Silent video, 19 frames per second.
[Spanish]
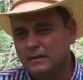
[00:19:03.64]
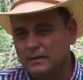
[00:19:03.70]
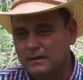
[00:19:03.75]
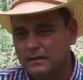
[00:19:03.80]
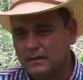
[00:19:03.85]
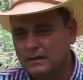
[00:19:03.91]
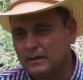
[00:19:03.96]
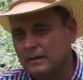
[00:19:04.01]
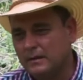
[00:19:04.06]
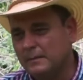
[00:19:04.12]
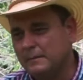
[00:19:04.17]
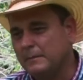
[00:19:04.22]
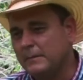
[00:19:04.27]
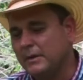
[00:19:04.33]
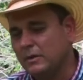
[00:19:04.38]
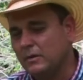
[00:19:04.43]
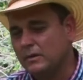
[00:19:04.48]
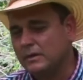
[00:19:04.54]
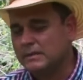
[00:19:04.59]
Eh,
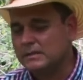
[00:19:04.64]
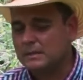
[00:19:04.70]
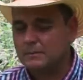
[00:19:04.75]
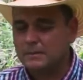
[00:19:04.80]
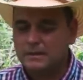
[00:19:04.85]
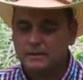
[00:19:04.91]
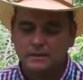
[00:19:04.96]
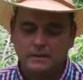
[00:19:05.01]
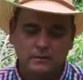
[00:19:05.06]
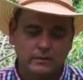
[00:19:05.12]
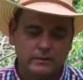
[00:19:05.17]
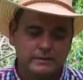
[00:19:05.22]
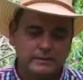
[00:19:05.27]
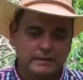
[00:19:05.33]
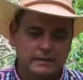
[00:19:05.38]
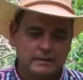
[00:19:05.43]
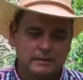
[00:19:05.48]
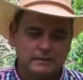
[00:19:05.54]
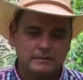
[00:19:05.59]
embriones también de
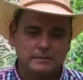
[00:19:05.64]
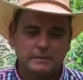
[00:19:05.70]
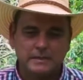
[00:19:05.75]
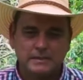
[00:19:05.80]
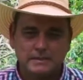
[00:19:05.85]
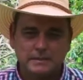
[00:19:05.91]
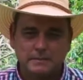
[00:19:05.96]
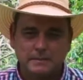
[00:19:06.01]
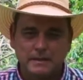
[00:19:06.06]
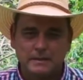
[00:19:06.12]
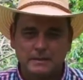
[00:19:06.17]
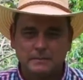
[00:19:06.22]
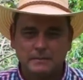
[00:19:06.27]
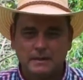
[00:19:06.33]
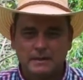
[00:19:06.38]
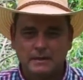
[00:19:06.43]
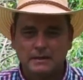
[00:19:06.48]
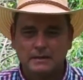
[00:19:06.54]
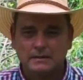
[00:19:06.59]
nuestras
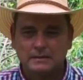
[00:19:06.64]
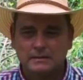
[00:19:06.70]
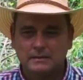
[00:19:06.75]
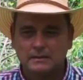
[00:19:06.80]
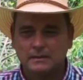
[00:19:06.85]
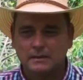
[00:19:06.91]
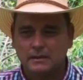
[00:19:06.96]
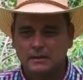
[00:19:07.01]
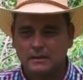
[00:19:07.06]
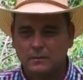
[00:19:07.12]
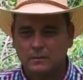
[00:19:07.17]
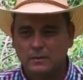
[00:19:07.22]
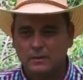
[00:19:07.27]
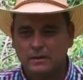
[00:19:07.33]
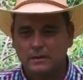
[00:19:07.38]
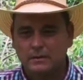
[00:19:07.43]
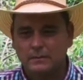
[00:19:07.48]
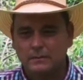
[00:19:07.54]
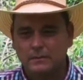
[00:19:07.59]
principales vacas eh,
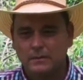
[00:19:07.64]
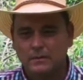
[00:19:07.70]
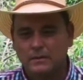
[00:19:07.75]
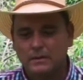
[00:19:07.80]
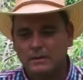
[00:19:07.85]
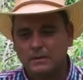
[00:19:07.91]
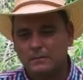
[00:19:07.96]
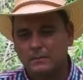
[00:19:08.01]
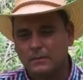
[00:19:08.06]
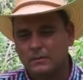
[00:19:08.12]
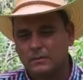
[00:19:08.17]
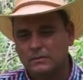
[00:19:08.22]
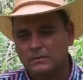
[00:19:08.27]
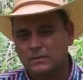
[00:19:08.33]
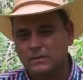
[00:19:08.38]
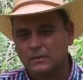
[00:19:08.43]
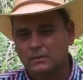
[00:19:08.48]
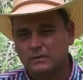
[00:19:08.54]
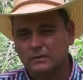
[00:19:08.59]
mejores en
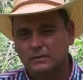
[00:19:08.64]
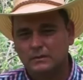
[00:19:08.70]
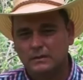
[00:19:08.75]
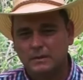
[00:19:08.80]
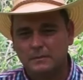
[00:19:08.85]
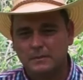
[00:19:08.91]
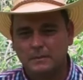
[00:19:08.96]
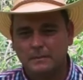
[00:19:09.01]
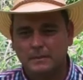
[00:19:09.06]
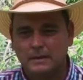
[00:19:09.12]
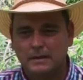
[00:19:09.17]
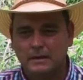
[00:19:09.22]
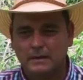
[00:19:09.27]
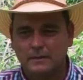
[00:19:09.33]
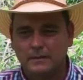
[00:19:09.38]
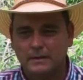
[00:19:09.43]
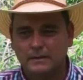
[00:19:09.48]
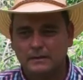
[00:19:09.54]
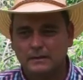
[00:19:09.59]
producción, también para
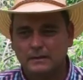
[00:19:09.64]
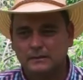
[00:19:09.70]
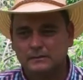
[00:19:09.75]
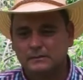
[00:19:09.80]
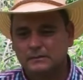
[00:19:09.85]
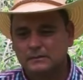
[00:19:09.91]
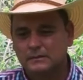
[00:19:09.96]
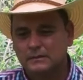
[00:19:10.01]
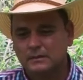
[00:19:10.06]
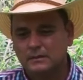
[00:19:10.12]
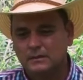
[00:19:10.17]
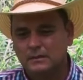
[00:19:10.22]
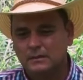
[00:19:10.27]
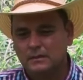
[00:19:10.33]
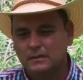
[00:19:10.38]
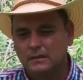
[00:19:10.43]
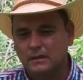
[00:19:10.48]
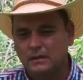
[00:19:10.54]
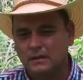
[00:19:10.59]
la venta
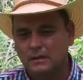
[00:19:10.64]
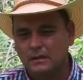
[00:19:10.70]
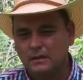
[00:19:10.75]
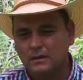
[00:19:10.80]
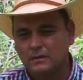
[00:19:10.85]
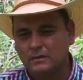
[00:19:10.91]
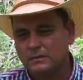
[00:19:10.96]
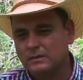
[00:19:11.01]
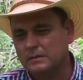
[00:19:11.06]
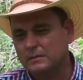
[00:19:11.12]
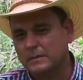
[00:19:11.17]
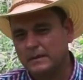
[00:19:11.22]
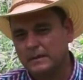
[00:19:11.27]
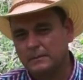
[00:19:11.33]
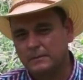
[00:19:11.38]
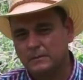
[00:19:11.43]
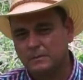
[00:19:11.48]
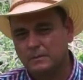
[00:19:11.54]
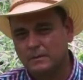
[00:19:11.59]
y los
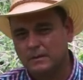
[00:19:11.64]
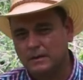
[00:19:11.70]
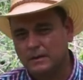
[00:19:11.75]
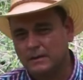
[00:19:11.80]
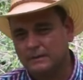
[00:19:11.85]
esperamos por